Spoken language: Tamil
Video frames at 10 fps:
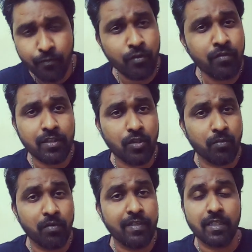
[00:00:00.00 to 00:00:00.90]
ஃபுட்டு வந்து
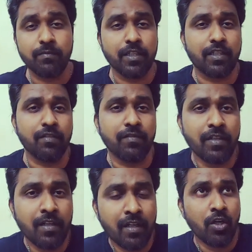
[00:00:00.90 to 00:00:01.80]
ரொம்பவே சப்ஜெக்டிவ்
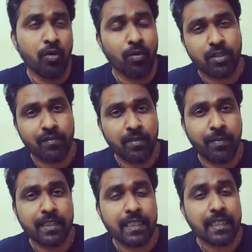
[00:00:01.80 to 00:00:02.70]
ஒருத்தர் வந்து
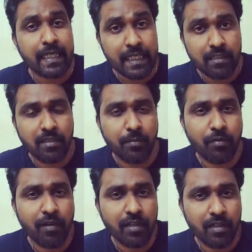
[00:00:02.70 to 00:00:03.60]
பார்த்திங்கன்னா நிறைய
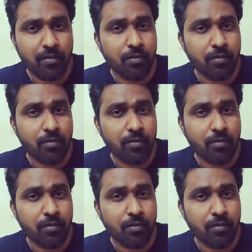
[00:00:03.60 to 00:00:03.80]
சாப்பிடுவாங்க